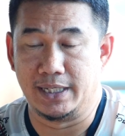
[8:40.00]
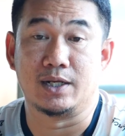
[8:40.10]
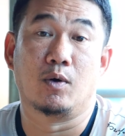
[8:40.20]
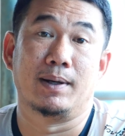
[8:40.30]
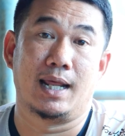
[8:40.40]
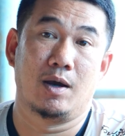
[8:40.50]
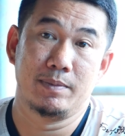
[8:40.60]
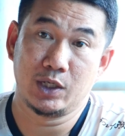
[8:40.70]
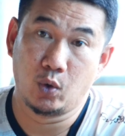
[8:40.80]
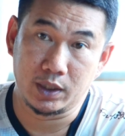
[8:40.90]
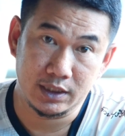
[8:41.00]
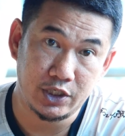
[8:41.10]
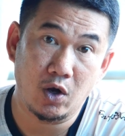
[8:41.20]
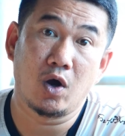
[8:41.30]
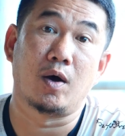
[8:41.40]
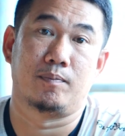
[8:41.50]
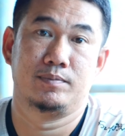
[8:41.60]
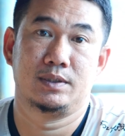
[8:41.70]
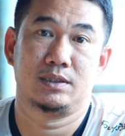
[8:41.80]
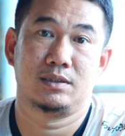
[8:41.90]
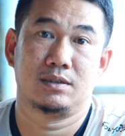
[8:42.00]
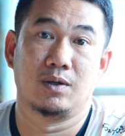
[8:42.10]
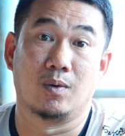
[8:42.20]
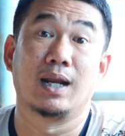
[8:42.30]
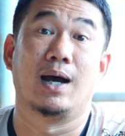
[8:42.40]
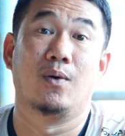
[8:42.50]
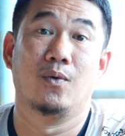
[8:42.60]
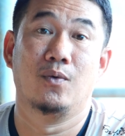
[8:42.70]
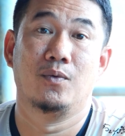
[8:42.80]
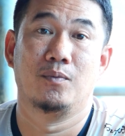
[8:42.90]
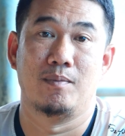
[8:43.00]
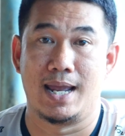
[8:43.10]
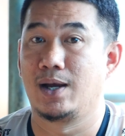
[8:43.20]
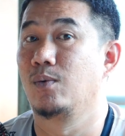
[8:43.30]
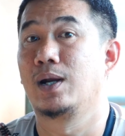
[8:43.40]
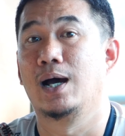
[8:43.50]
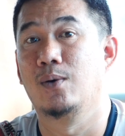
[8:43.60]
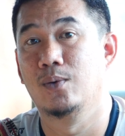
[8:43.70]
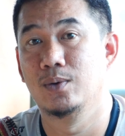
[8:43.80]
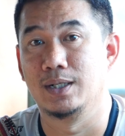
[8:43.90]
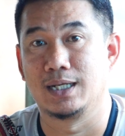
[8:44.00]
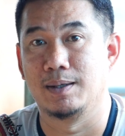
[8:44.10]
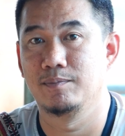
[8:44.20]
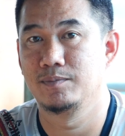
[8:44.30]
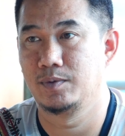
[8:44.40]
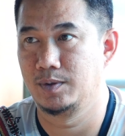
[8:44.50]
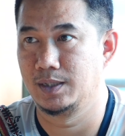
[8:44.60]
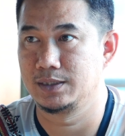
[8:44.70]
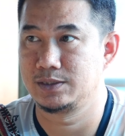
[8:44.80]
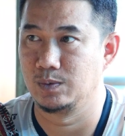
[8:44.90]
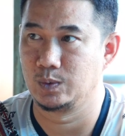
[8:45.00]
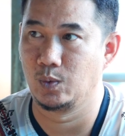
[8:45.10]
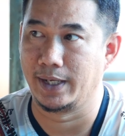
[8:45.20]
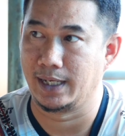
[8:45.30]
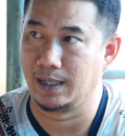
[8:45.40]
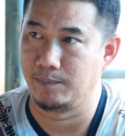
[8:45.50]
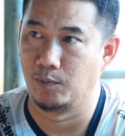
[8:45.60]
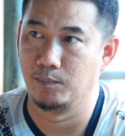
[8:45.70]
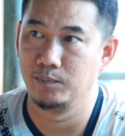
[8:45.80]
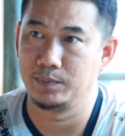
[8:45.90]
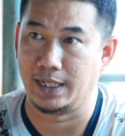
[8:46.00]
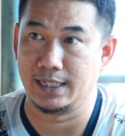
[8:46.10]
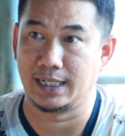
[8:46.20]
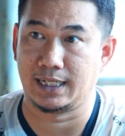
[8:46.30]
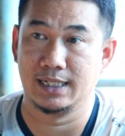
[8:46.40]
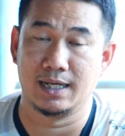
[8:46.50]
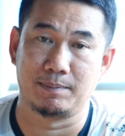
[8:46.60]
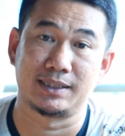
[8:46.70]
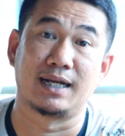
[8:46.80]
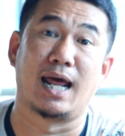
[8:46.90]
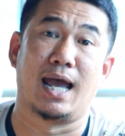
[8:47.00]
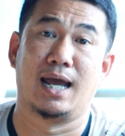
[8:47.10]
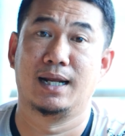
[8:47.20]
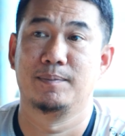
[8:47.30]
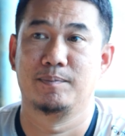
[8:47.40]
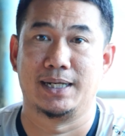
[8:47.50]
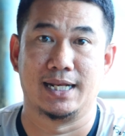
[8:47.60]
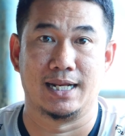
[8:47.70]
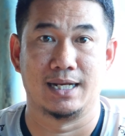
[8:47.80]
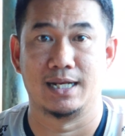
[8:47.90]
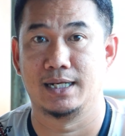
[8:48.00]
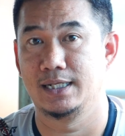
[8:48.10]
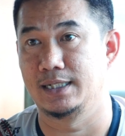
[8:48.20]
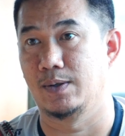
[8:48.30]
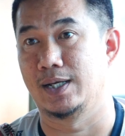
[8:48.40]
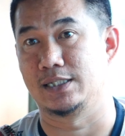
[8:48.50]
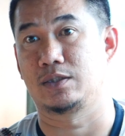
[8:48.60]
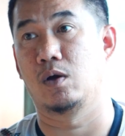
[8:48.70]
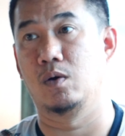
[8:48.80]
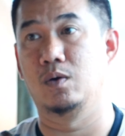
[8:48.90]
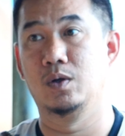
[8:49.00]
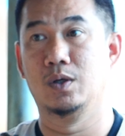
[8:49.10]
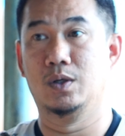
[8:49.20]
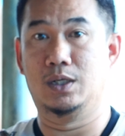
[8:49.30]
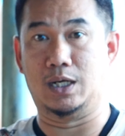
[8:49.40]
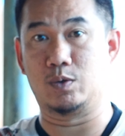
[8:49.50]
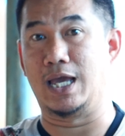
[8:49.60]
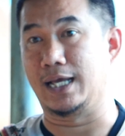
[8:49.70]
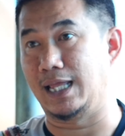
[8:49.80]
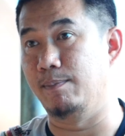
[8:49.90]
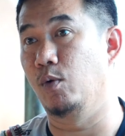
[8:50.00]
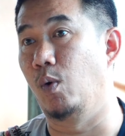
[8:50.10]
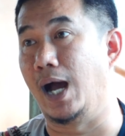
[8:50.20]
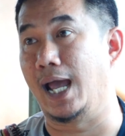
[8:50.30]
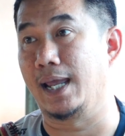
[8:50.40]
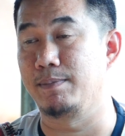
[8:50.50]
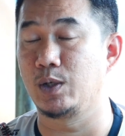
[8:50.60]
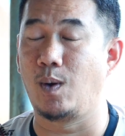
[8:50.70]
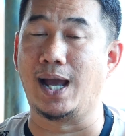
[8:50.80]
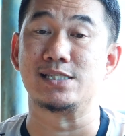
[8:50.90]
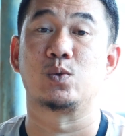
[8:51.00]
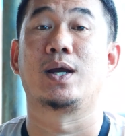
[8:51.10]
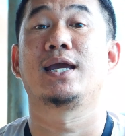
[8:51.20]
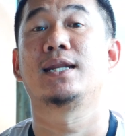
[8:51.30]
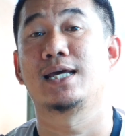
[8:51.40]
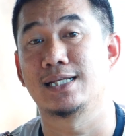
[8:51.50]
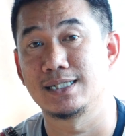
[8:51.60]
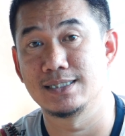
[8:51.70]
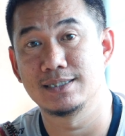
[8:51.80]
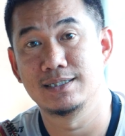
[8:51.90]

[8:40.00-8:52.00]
บีดออกมาแล้วมีคนชอบของเราแบ่งของเรานะครับ เพราะว่าส่วนตัวเองอะผมเน้นในเรื่องพัฒนาไม่ได้เน้นในที่ที่ว่าจะต้องเราอยากทำควายมีควายสวยให้ได้นะ